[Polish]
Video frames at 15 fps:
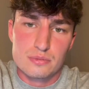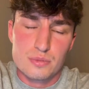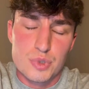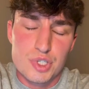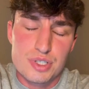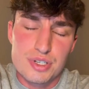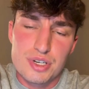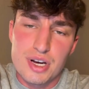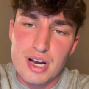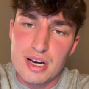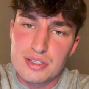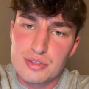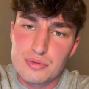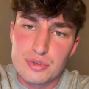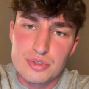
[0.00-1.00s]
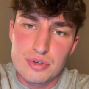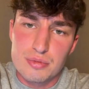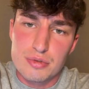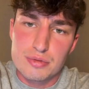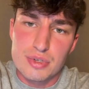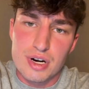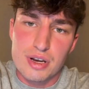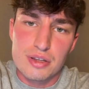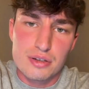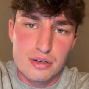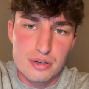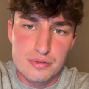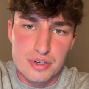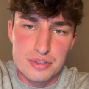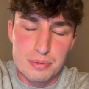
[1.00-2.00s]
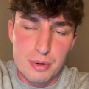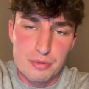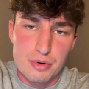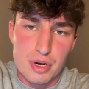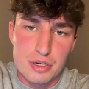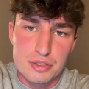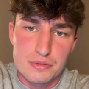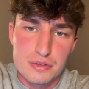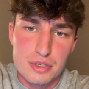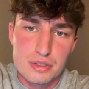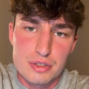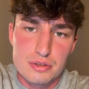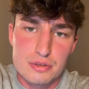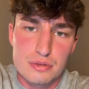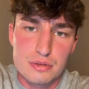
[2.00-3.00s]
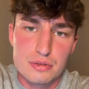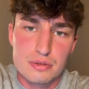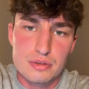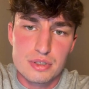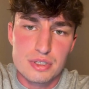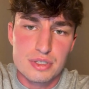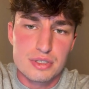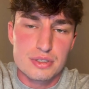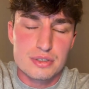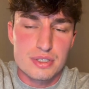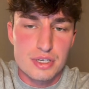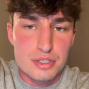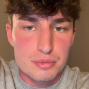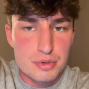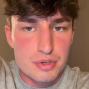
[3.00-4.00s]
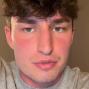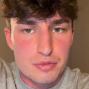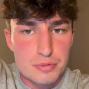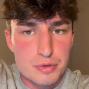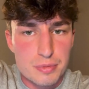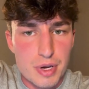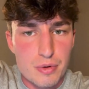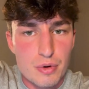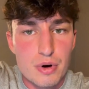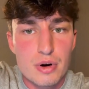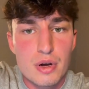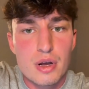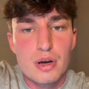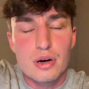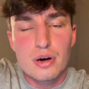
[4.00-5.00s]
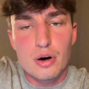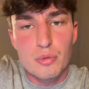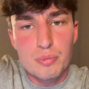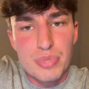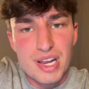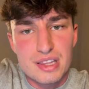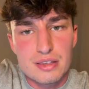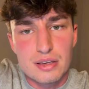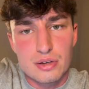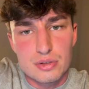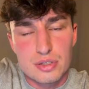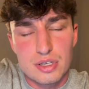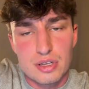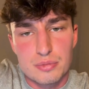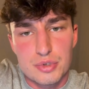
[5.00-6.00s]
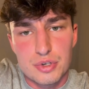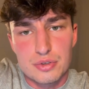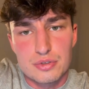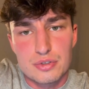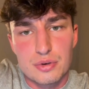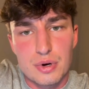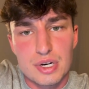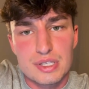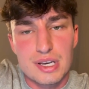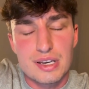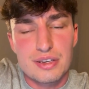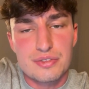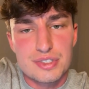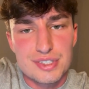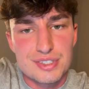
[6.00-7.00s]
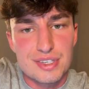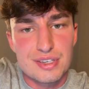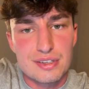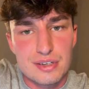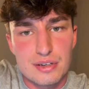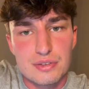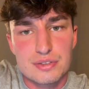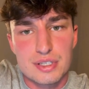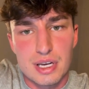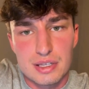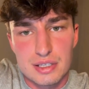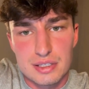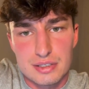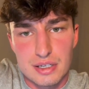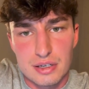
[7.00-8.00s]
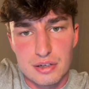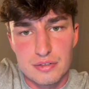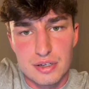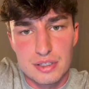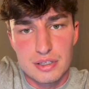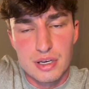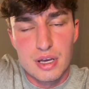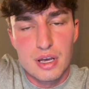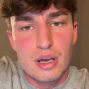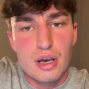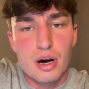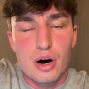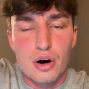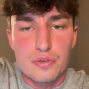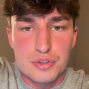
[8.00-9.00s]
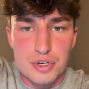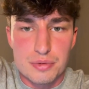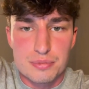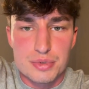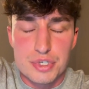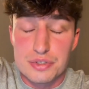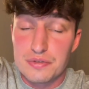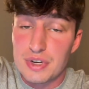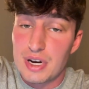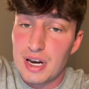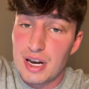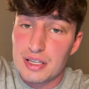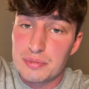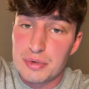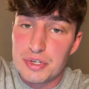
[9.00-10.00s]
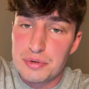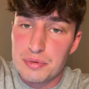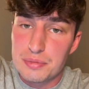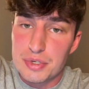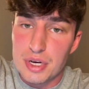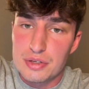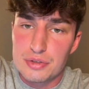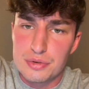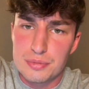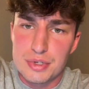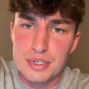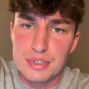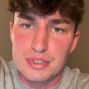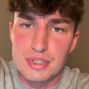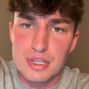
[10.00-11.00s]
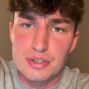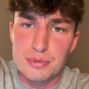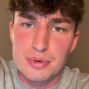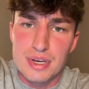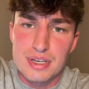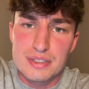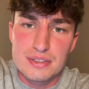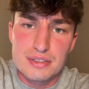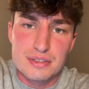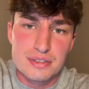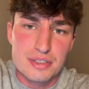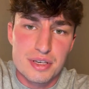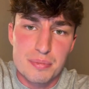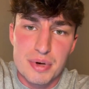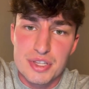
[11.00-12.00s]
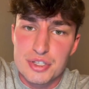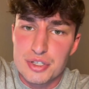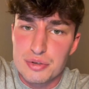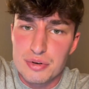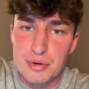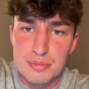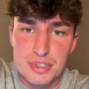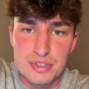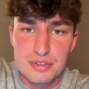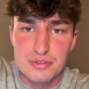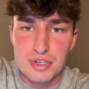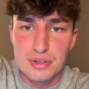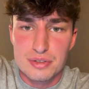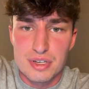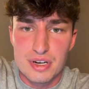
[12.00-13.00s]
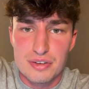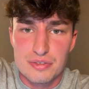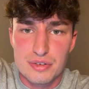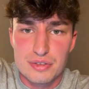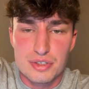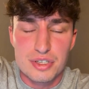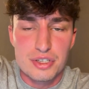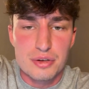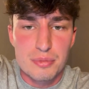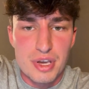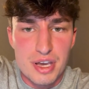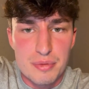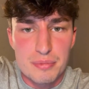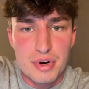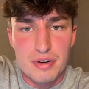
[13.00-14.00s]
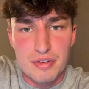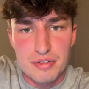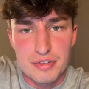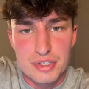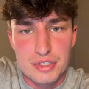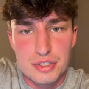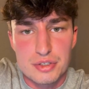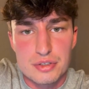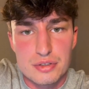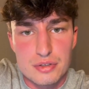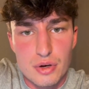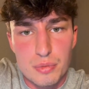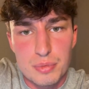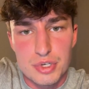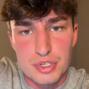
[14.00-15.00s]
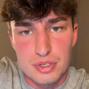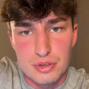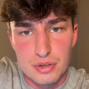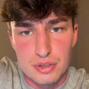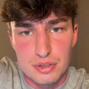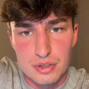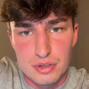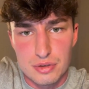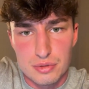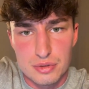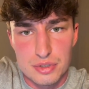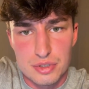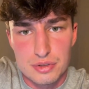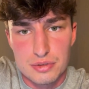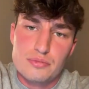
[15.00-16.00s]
Brzydzę się każdą osobą, która kiedykolwiek sprawiła krzywdę dziecku i chcę, żeby to wybrzmiało, kompletnie odcinam się od Stewarta i wszystkich jego wstrętnych zachowań. Owszem, przez wiele lat byliśmy przyjaciółmi, natomiast nie patrzyłem nigdy w jego telefon i nie miałem prawa wiedzieć, co pisze do innych ludzi.